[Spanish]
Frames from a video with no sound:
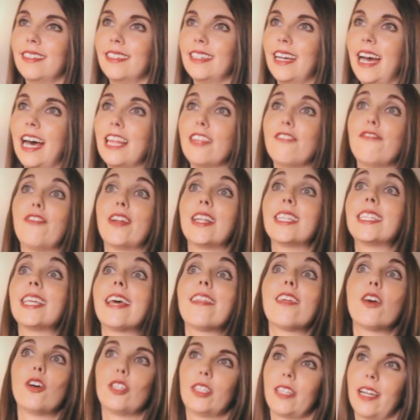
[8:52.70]
A diferencia
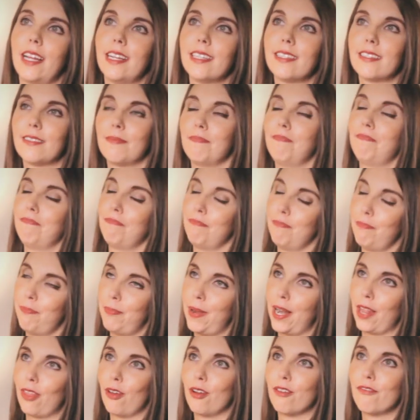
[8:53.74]
de otras,
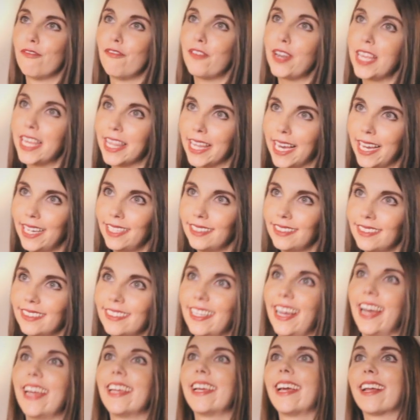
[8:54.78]
perdón, Frida,
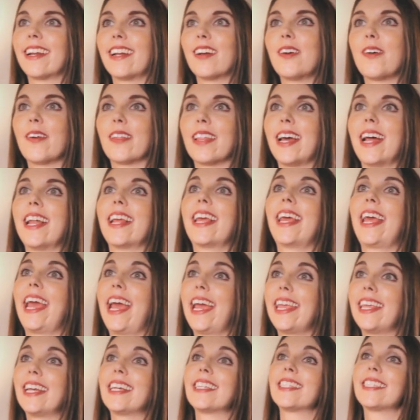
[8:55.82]
hay que recordar que
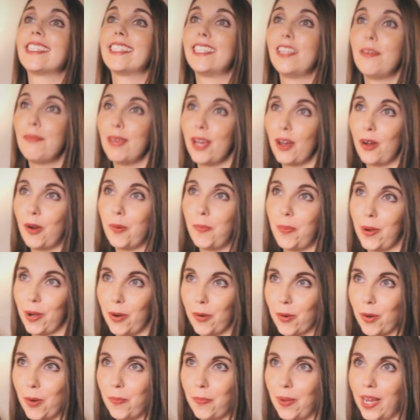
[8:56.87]
ella sí viajó por
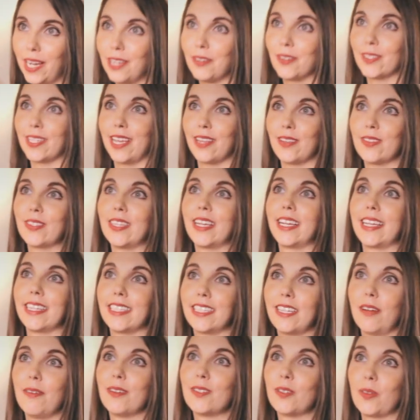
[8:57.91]
Europa en los años en que
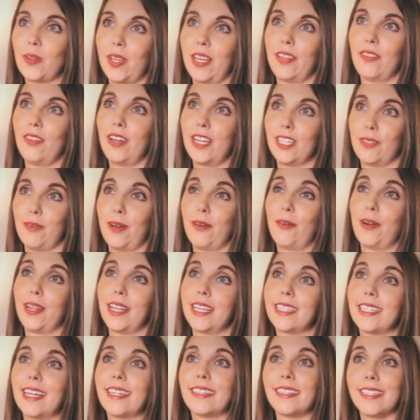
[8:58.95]
estaban surgiendo las
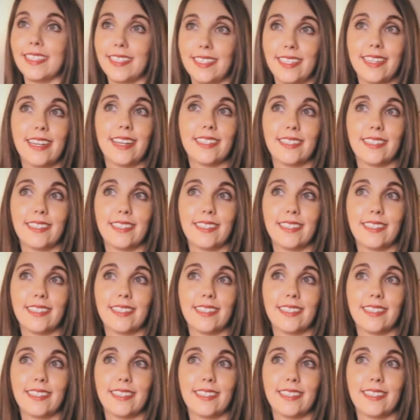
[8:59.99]
vanguardias artísticas